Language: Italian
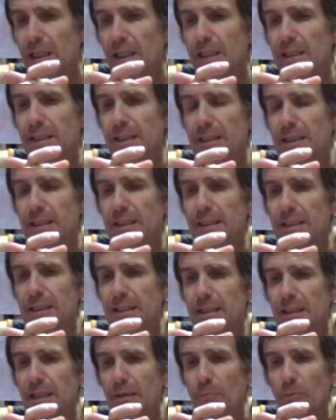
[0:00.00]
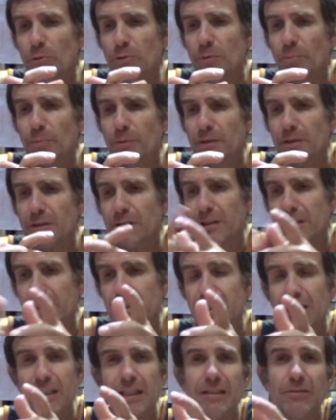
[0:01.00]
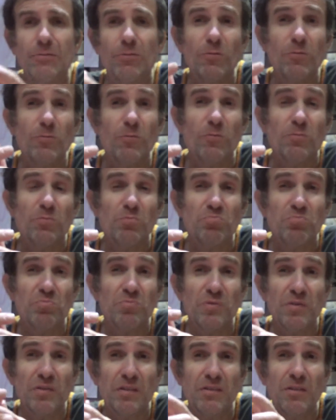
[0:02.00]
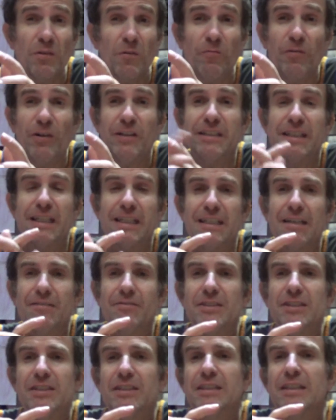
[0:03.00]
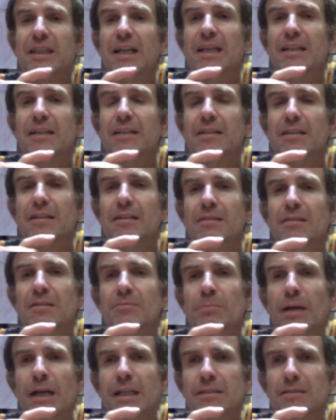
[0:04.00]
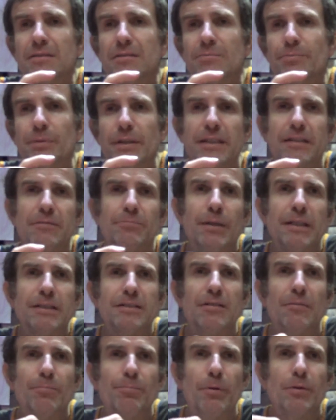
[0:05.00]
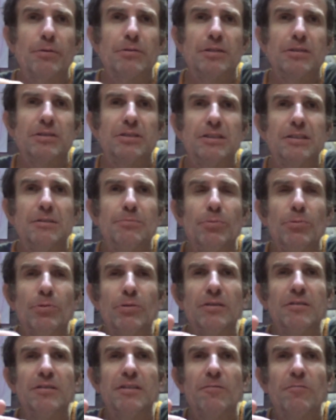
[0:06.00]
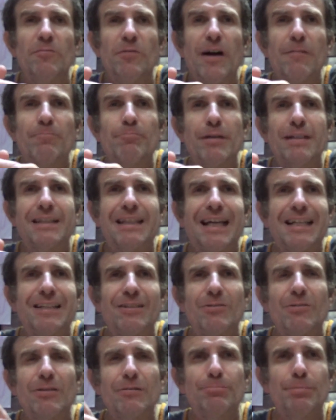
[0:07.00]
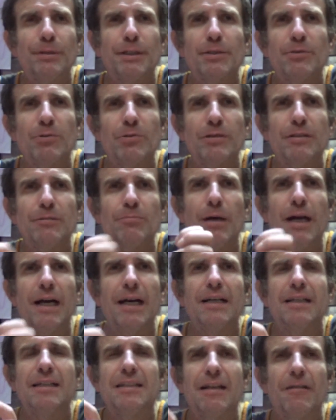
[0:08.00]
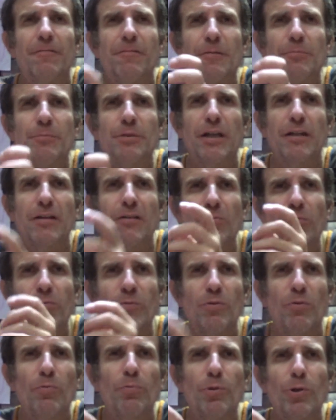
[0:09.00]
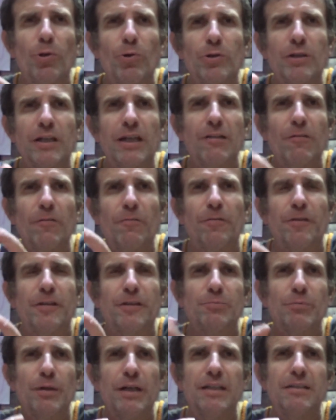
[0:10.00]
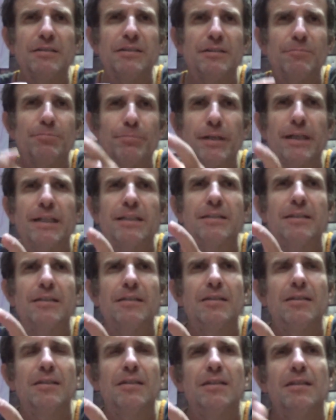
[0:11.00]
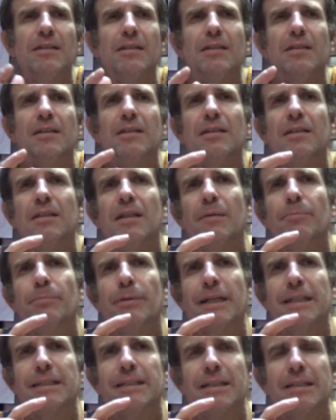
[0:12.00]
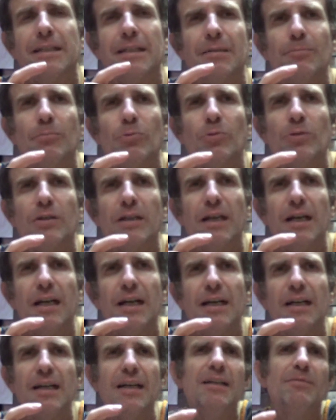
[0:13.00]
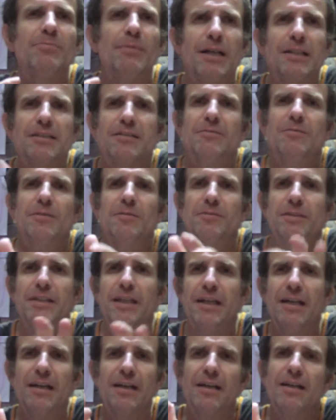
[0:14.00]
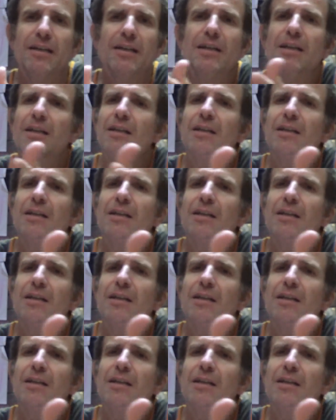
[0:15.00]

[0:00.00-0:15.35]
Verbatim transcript: E, è molto protettrice che non, mm, non, fa neanche avvicinare il maschio perché il maschio porta il cibo, va per darglielo ai piccoli ma la femmina lo, lo blocca, lo ferma, gli prende eh, la preda dalla bocca e eh, il maschio va via